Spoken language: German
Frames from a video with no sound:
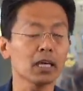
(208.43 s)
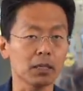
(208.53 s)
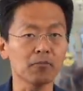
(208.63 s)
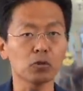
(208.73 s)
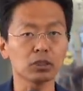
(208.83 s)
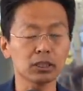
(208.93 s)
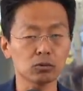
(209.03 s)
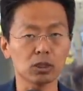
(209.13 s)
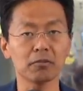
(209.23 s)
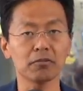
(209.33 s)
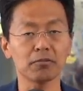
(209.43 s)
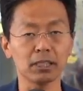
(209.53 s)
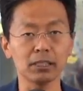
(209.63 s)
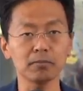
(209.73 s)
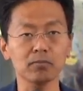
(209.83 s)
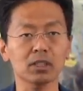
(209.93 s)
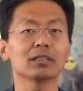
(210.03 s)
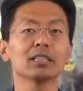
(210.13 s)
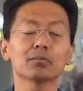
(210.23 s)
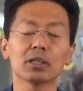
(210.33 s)
Impfungen nicht nur empfehlen,
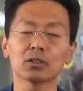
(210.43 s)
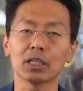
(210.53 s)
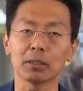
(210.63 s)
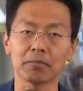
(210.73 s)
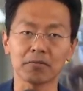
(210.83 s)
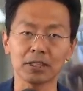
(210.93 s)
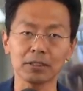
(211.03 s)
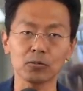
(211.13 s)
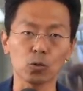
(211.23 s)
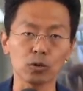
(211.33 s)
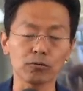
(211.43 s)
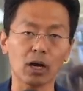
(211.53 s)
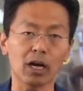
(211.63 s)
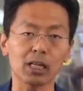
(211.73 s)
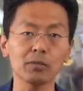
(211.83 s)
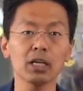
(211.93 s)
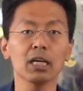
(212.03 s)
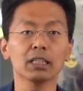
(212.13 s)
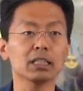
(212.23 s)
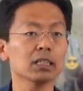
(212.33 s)
nicht mehr empfehlen und vor allem
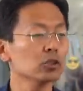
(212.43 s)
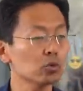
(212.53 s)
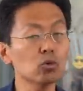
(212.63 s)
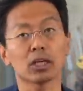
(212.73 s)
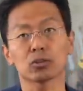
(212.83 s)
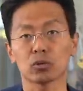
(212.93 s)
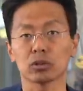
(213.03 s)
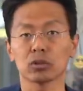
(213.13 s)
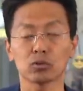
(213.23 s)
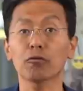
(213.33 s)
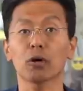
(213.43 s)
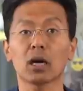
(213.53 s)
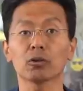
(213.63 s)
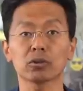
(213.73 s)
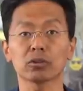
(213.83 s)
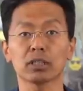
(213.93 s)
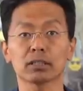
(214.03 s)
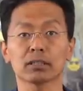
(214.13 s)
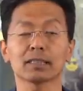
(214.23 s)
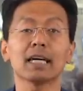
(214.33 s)
die Zulassungen sofort
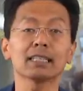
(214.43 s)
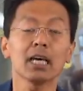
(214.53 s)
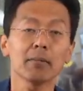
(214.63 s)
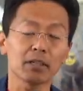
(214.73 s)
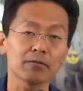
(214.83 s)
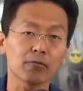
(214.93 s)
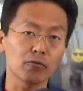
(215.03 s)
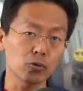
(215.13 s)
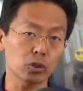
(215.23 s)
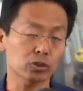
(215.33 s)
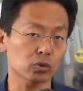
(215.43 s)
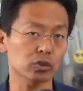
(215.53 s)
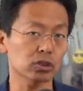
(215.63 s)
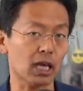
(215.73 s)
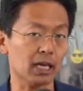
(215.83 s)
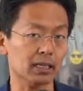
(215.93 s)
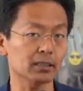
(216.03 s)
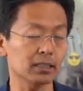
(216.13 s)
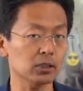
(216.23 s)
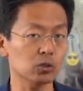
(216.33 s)
auszusetzen. Das heißt, man würde
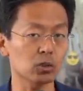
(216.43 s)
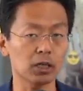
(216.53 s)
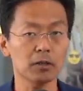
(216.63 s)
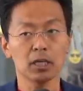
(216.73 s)
sozusagen nicht nur